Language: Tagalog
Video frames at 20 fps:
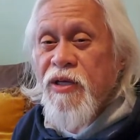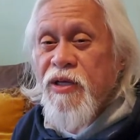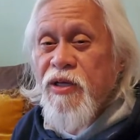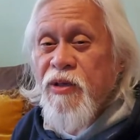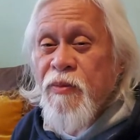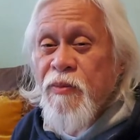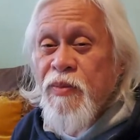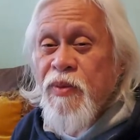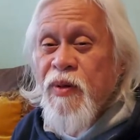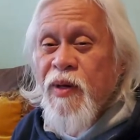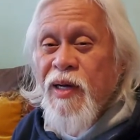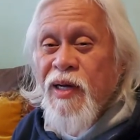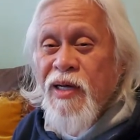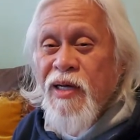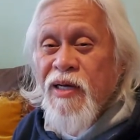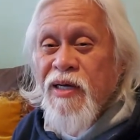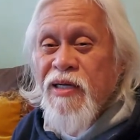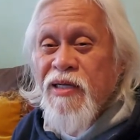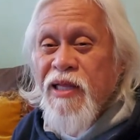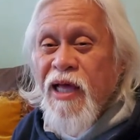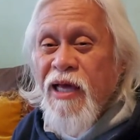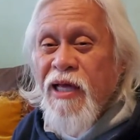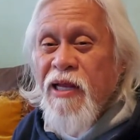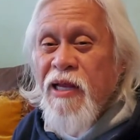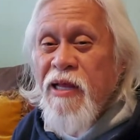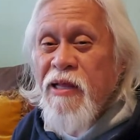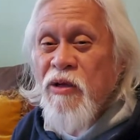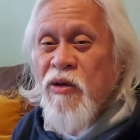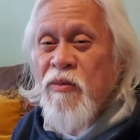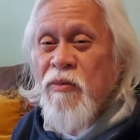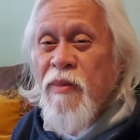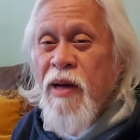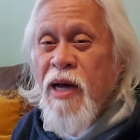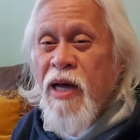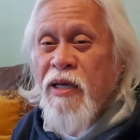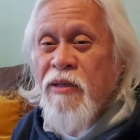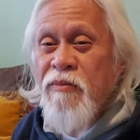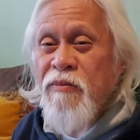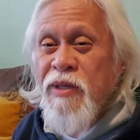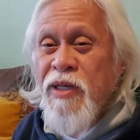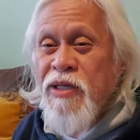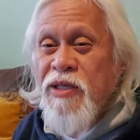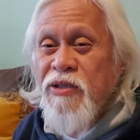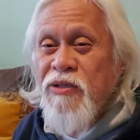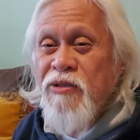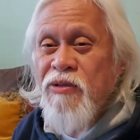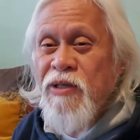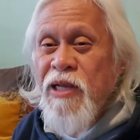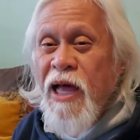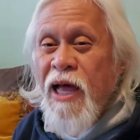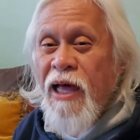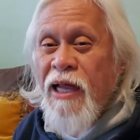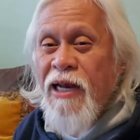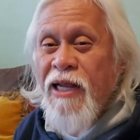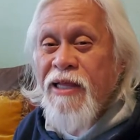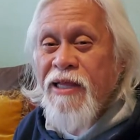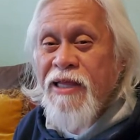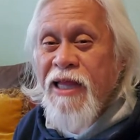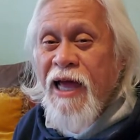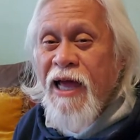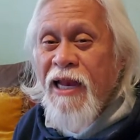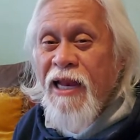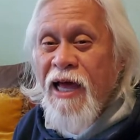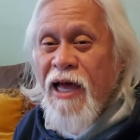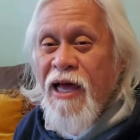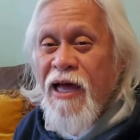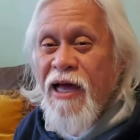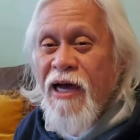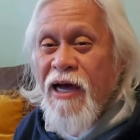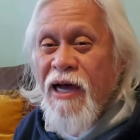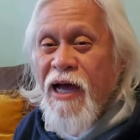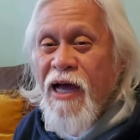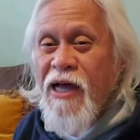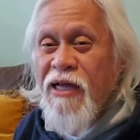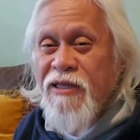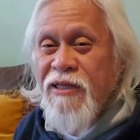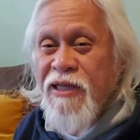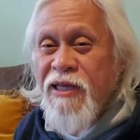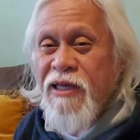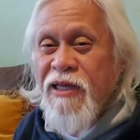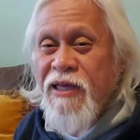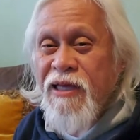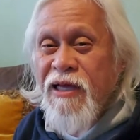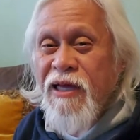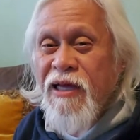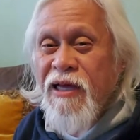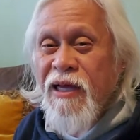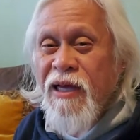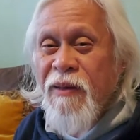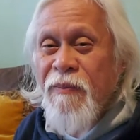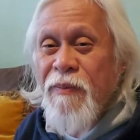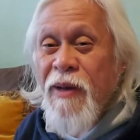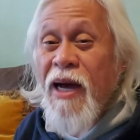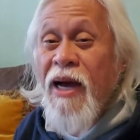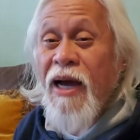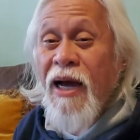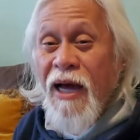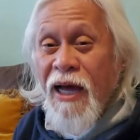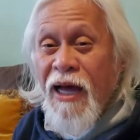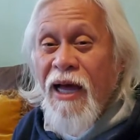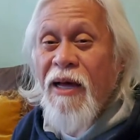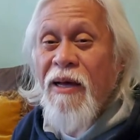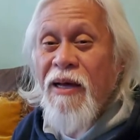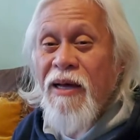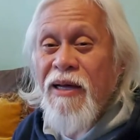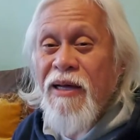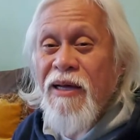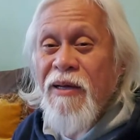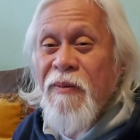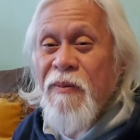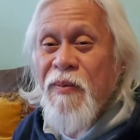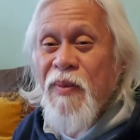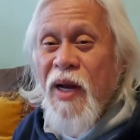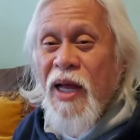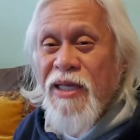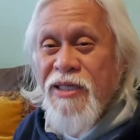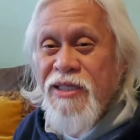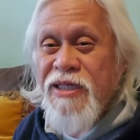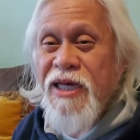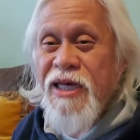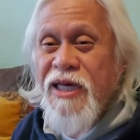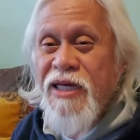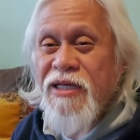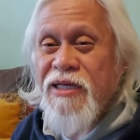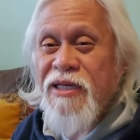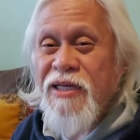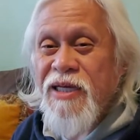yun po ang dahilan kung bakit medyo naalantala ang ating uh, bangka project.